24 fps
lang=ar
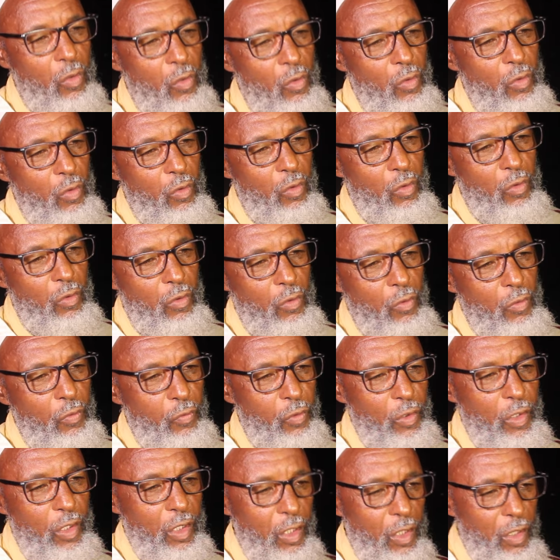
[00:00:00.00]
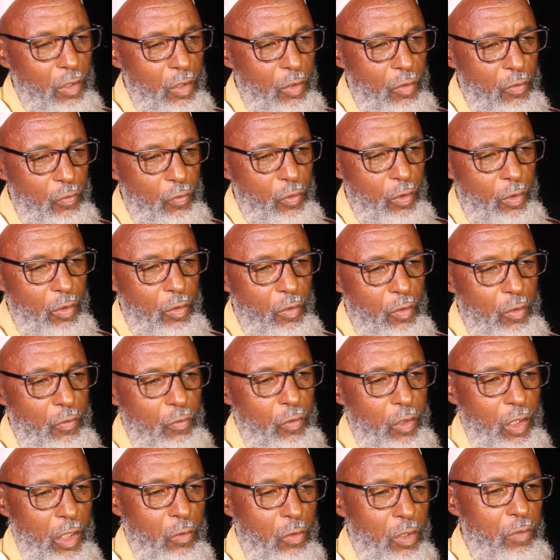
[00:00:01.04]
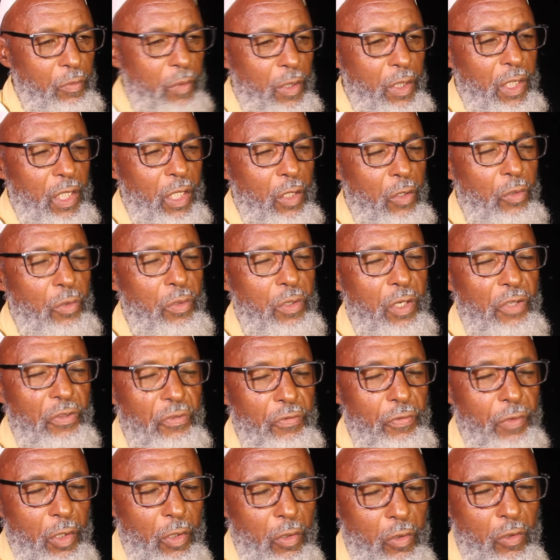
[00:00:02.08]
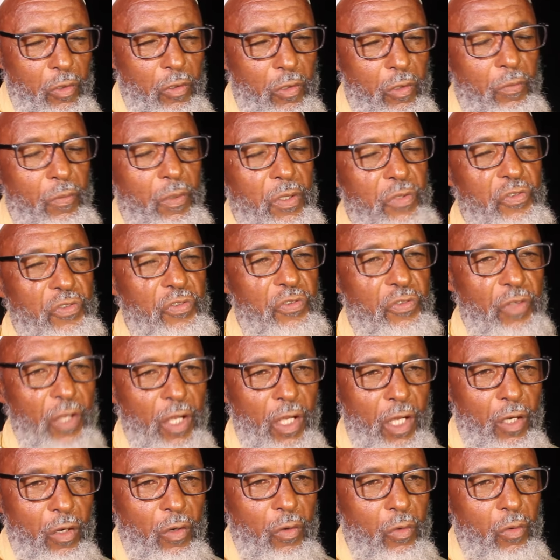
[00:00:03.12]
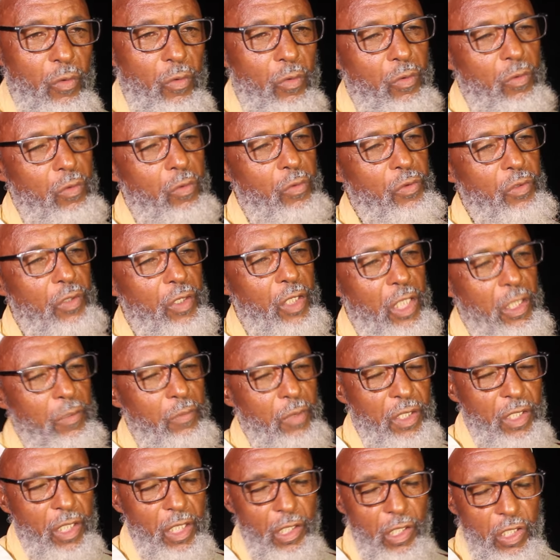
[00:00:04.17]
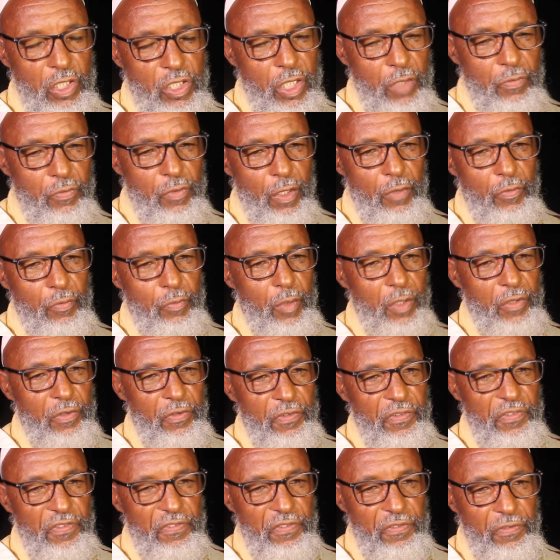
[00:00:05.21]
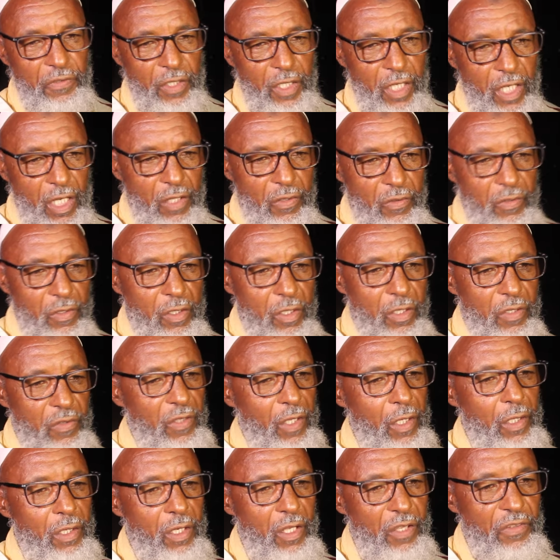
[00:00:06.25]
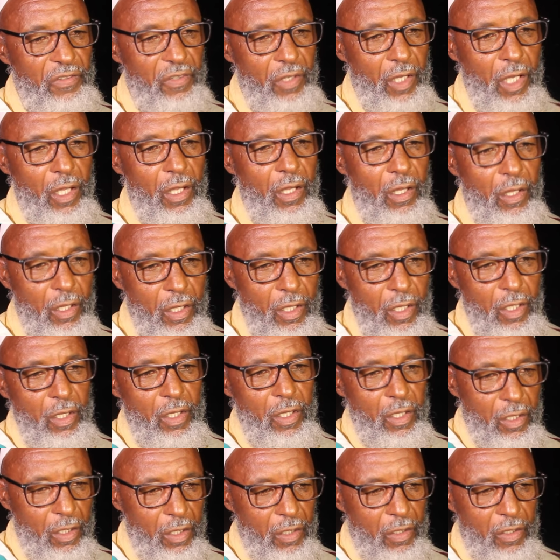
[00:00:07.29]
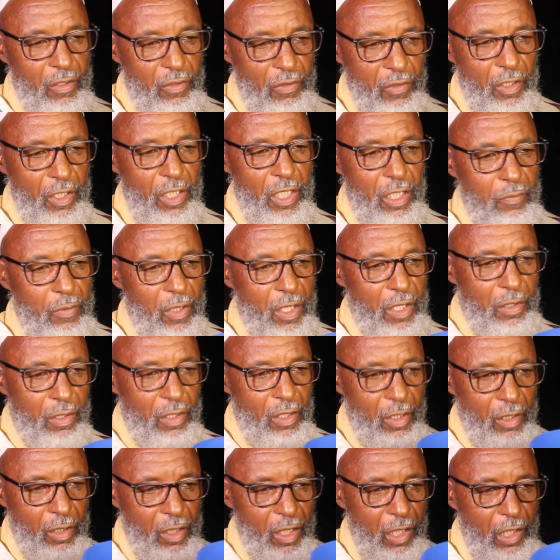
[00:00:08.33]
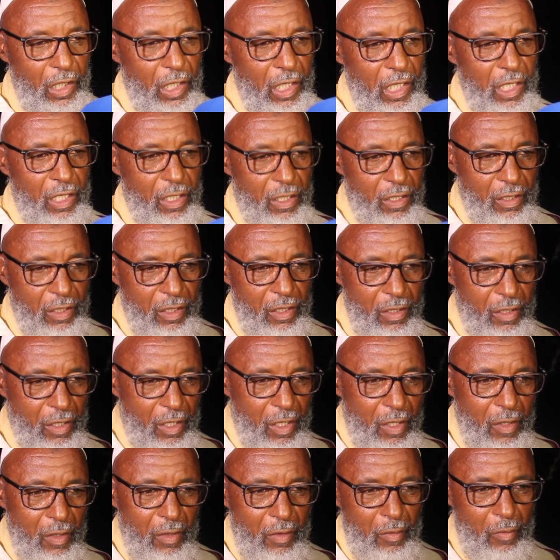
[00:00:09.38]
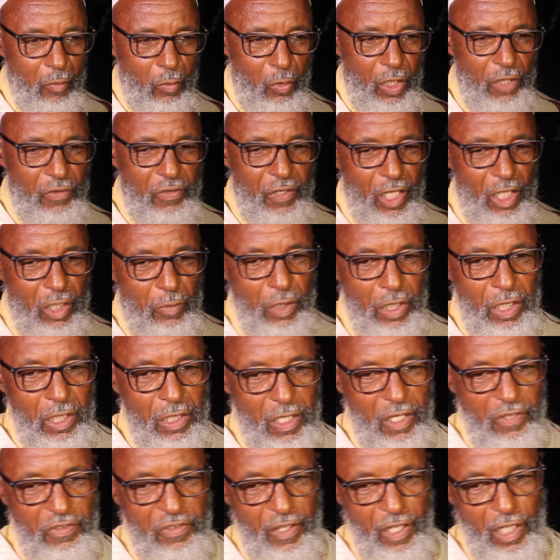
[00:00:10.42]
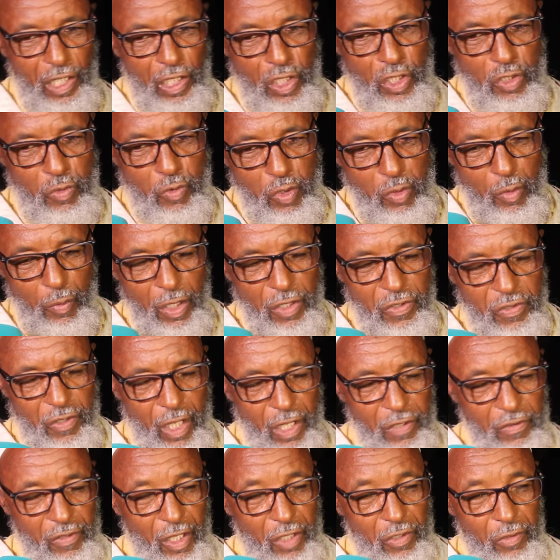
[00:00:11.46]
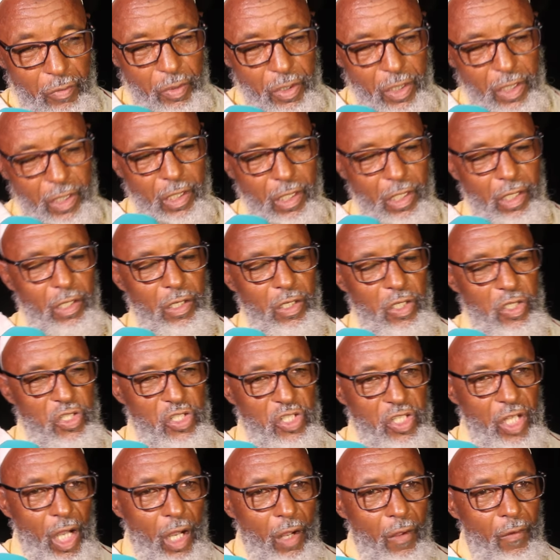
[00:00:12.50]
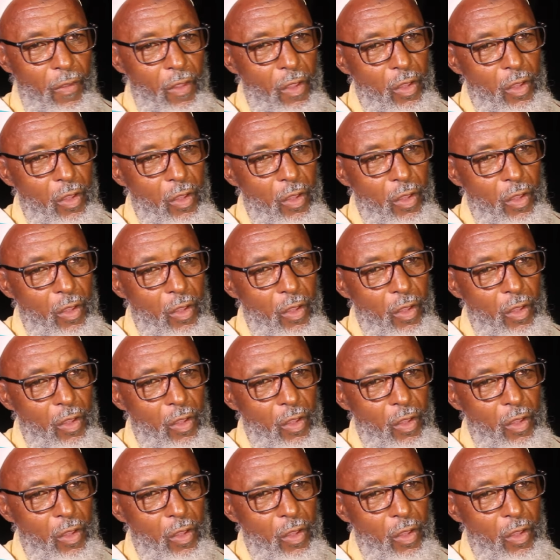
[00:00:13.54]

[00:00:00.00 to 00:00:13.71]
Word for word: وفي في العوض بانه الناس فرحوا بالشتاء وتقريبا كان الجفاف من ست سنين هذه حتى الناس كاع آه، تقريبا كان اللي ولات كتبني الناس غير الشمس ما بقاش كاع كتبني الشتاء